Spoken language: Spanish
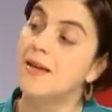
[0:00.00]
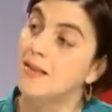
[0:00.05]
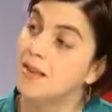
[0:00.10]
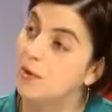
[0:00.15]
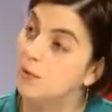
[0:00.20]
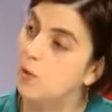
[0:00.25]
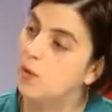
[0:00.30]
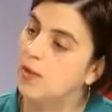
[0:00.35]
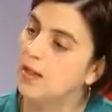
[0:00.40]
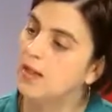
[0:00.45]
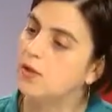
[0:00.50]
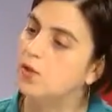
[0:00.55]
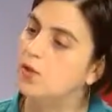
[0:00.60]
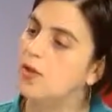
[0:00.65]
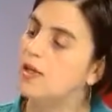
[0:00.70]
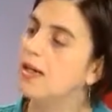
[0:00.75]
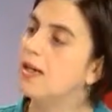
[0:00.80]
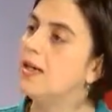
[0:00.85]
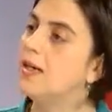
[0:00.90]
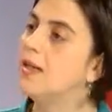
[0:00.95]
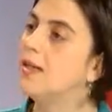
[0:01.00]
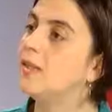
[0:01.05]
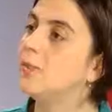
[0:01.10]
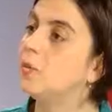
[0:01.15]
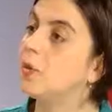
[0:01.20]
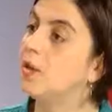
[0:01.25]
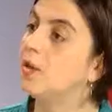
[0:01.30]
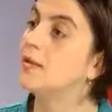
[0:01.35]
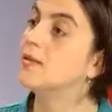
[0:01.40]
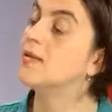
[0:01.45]
de poder acogerlas, de
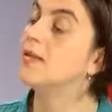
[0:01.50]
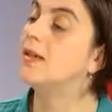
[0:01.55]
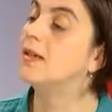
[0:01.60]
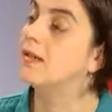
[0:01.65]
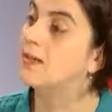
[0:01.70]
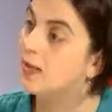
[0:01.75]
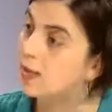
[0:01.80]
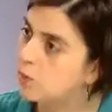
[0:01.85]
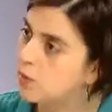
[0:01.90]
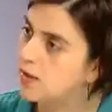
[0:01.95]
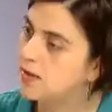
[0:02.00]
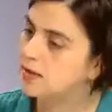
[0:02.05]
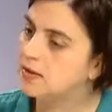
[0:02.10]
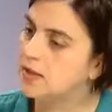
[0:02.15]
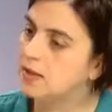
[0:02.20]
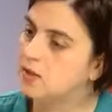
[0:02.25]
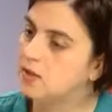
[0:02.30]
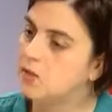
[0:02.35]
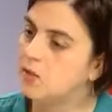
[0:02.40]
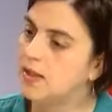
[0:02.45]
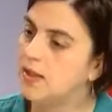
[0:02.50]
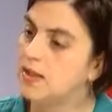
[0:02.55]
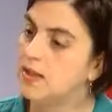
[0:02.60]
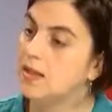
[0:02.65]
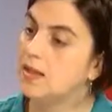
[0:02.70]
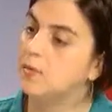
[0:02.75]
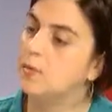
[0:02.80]
poder decir que vamos a estar con ellas,